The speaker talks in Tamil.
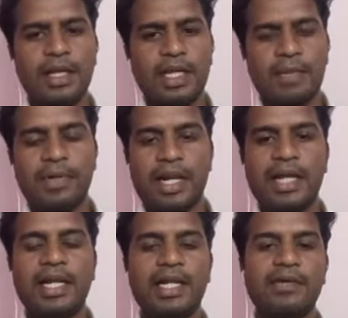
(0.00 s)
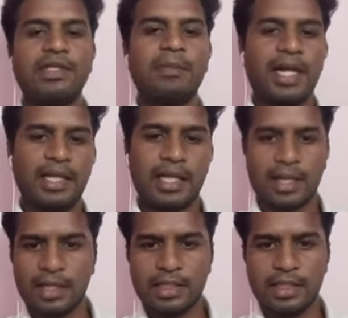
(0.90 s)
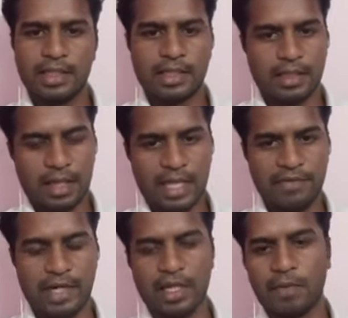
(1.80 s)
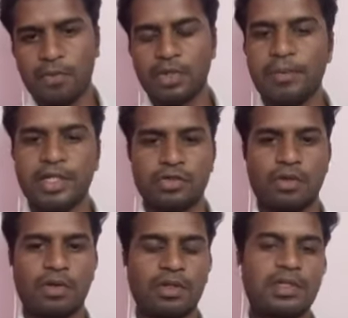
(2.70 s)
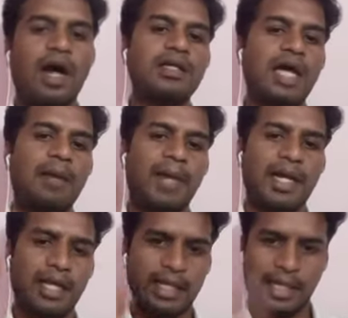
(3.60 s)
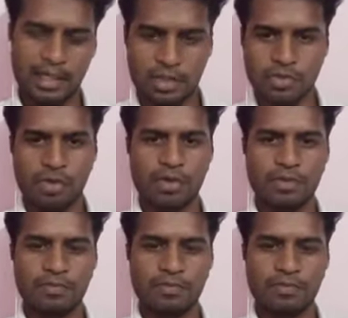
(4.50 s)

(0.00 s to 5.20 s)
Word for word: இப்போ லைலாண்டு வந்து மலை ஏறாது ஹைவேல தான் போகுது அப்படின்னு சொல்கிறோம் டாட்டா மலை ஏறுதுன்னு சொல்கிறோம்